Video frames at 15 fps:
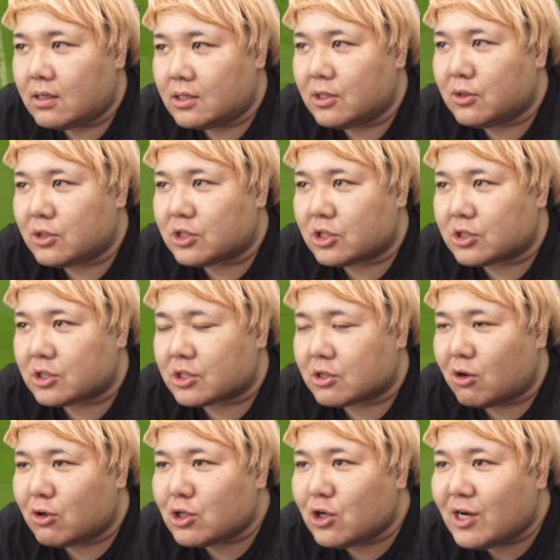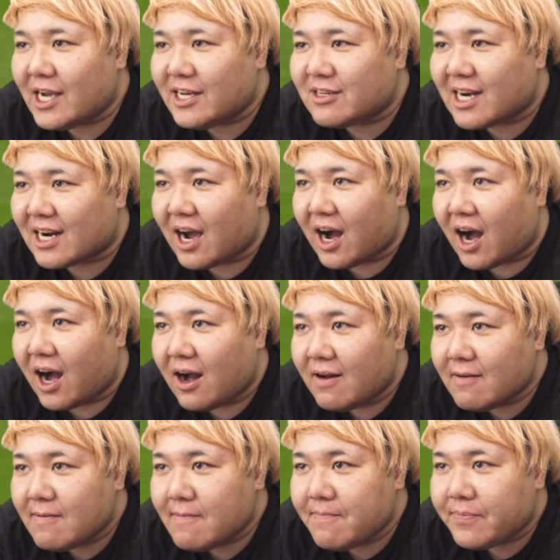よしよしコルドーナいるから
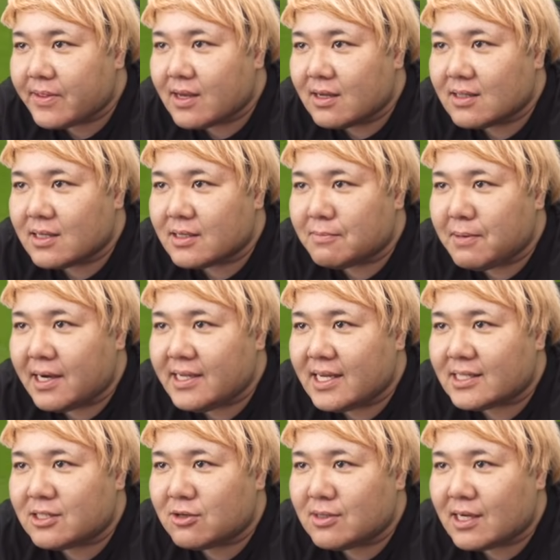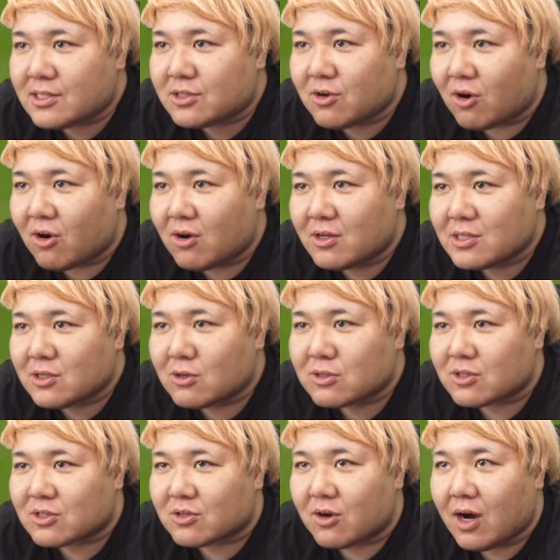マイナスをなくそうそう
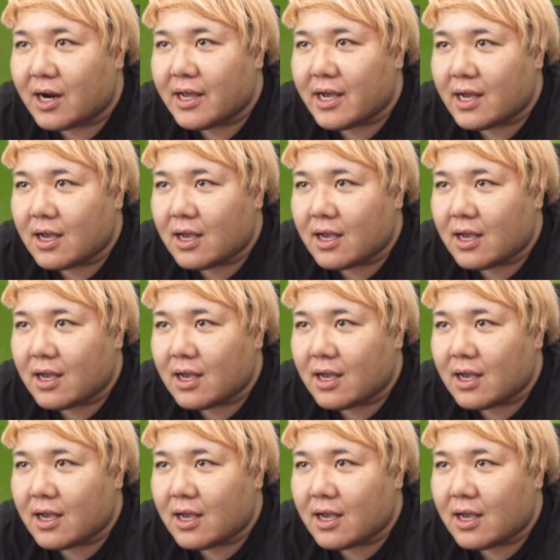そうそうあれ